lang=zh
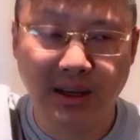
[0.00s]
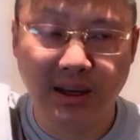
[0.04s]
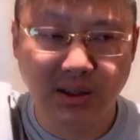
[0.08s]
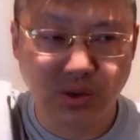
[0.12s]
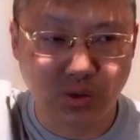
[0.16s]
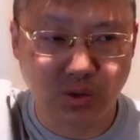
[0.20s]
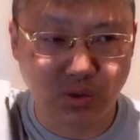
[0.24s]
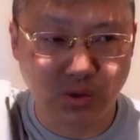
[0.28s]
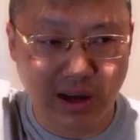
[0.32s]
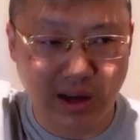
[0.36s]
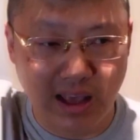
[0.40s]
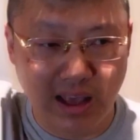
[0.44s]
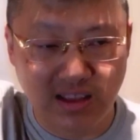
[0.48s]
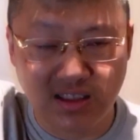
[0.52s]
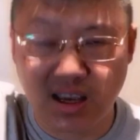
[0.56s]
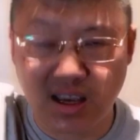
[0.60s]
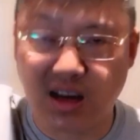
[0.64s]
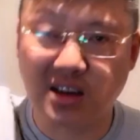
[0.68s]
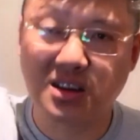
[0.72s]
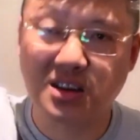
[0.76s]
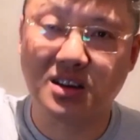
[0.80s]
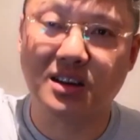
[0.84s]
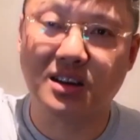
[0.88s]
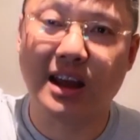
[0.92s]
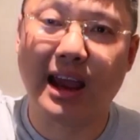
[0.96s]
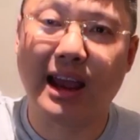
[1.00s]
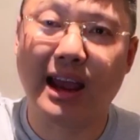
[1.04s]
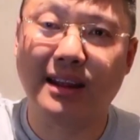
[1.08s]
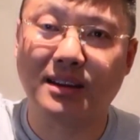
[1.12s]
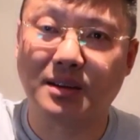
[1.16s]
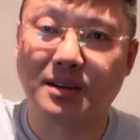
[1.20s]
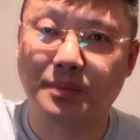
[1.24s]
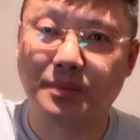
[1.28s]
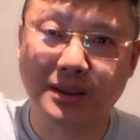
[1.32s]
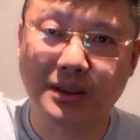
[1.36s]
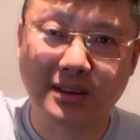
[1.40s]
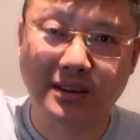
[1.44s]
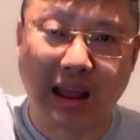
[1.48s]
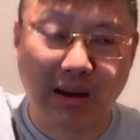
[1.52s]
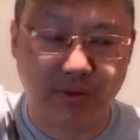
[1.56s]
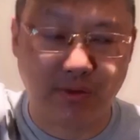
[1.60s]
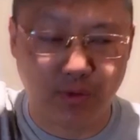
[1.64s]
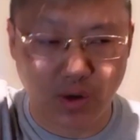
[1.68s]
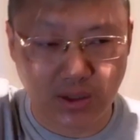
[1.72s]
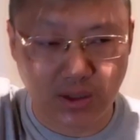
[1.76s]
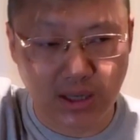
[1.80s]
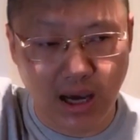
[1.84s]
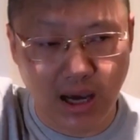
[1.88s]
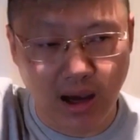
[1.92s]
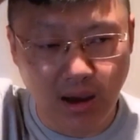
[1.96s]
就是镰仓时代的什么大
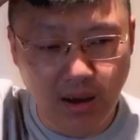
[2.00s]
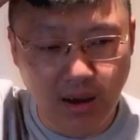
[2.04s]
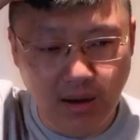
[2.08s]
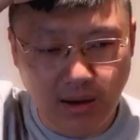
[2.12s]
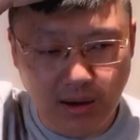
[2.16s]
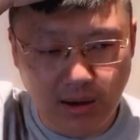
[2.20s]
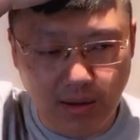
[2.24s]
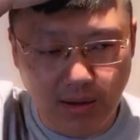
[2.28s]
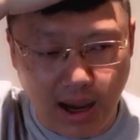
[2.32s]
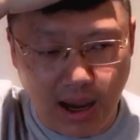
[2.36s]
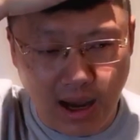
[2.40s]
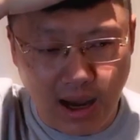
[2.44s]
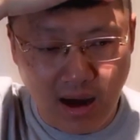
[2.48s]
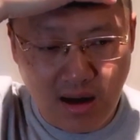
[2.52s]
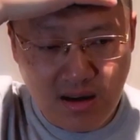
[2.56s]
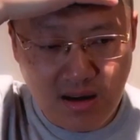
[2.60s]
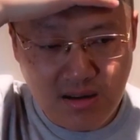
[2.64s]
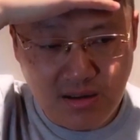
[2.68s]
佛像是吧？